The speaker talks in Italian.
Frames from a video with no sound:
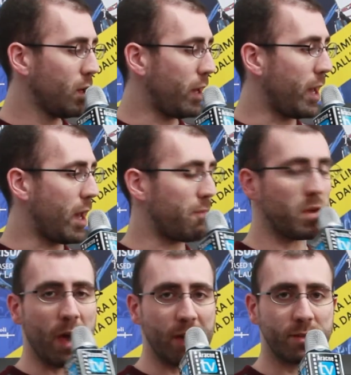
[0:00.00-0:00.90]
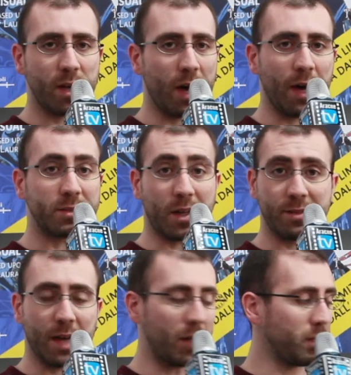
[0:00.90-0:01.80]
è vivente, ha
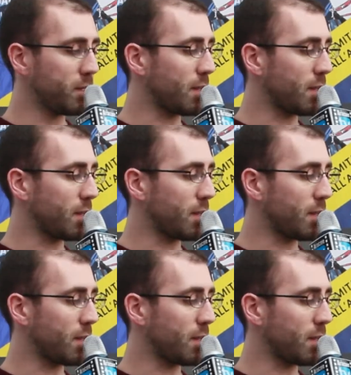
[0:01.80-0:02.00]
30 anni,